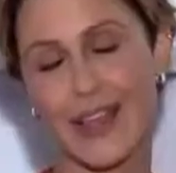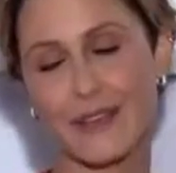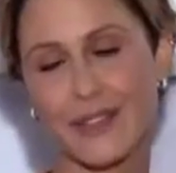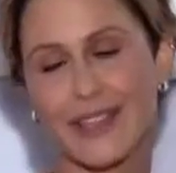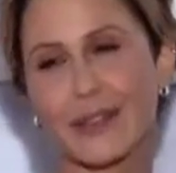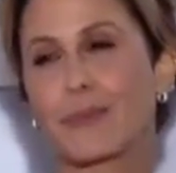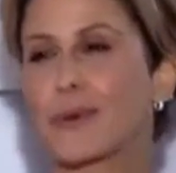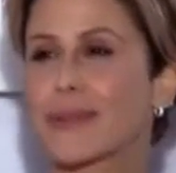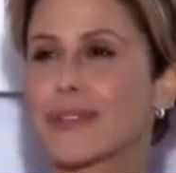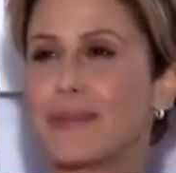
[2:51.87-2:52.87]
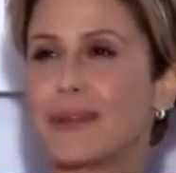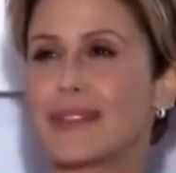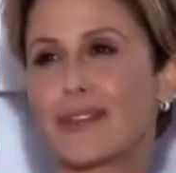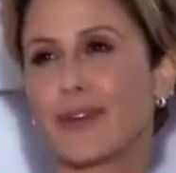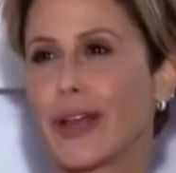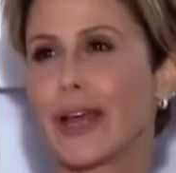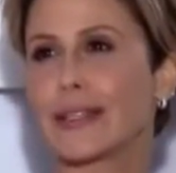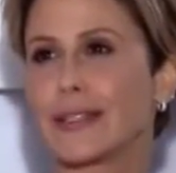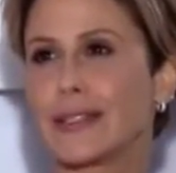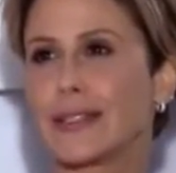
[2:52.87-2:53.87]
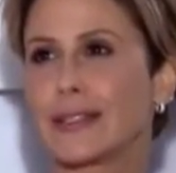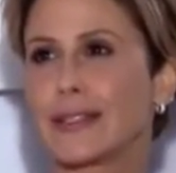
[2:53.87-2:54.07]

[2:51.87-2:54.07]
Eu sei ainda por cima é desaforada, né?